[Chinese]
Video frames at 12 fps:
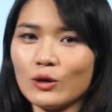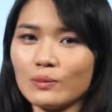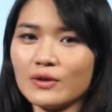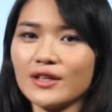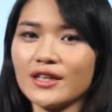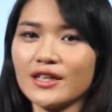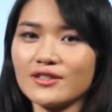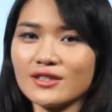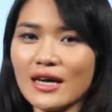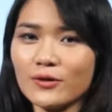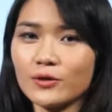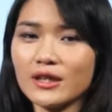我们可以
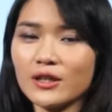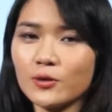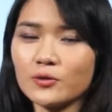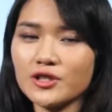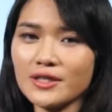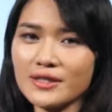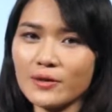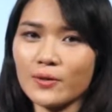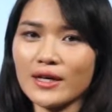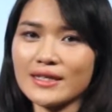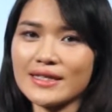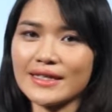善于利用这些
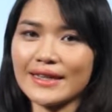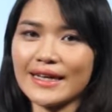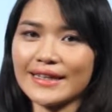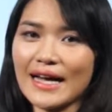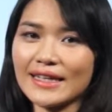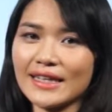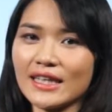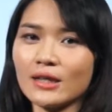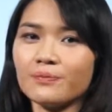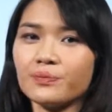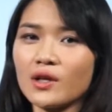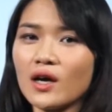关系来答题。
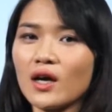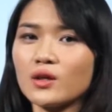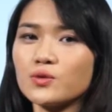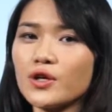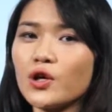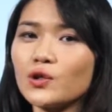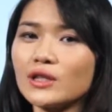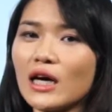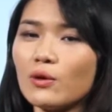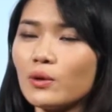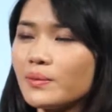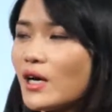最后
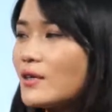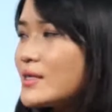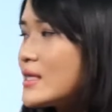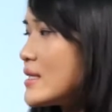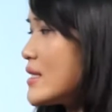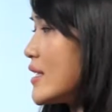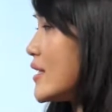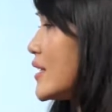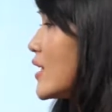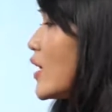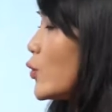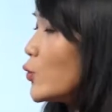呢，我们要进行
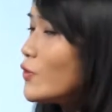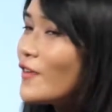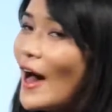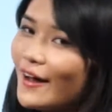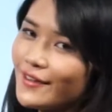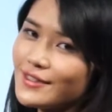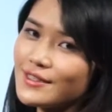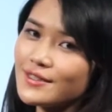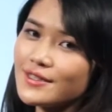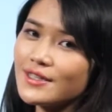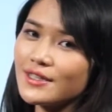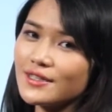一个语法和
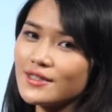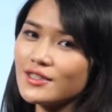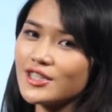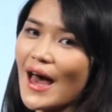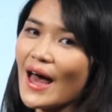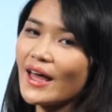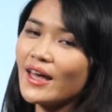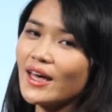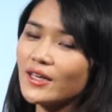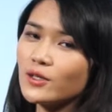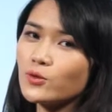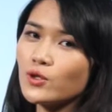词性的自查，
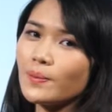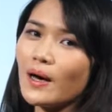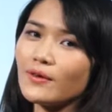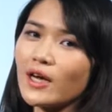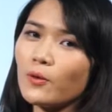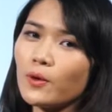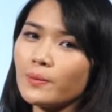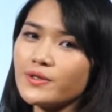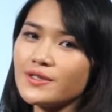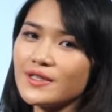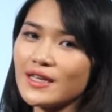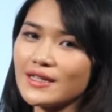以确保呢，我们
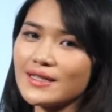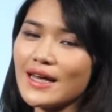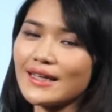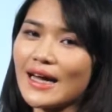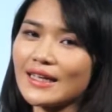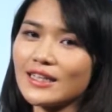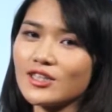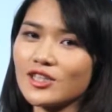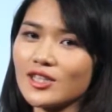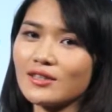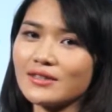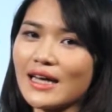写在答题纸
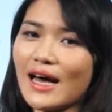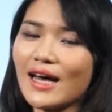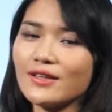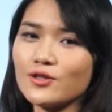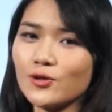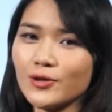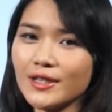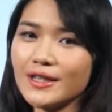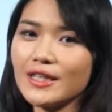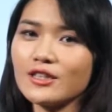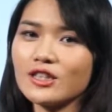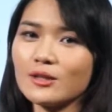上的答案就一
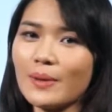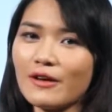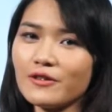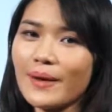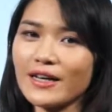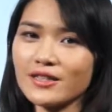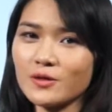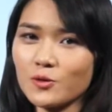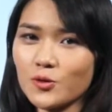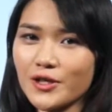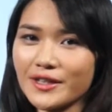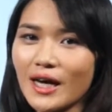定是百分百正
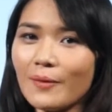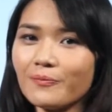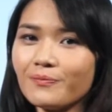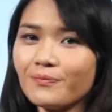确的。